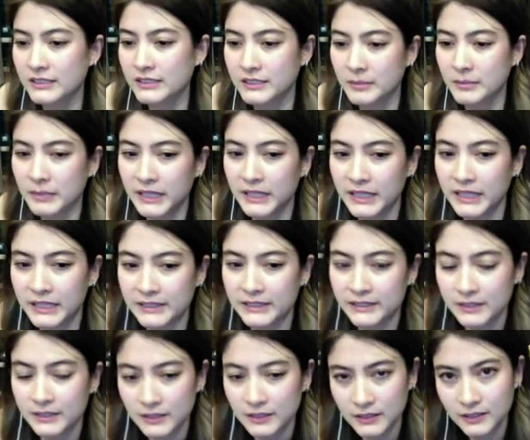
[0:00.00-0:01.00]
จะมี
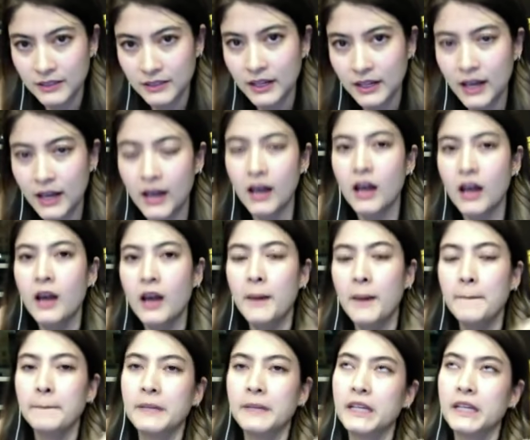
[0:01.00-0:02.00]
เสื้อ
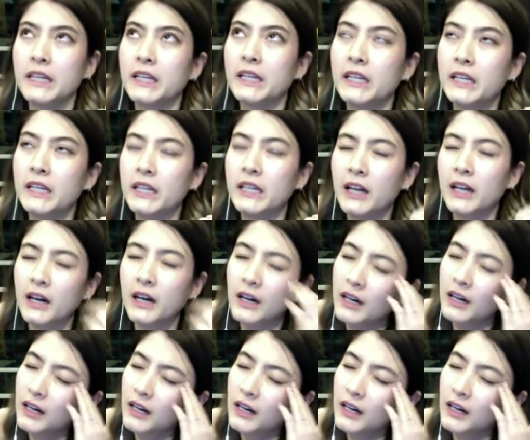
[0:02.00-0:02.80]
มีอ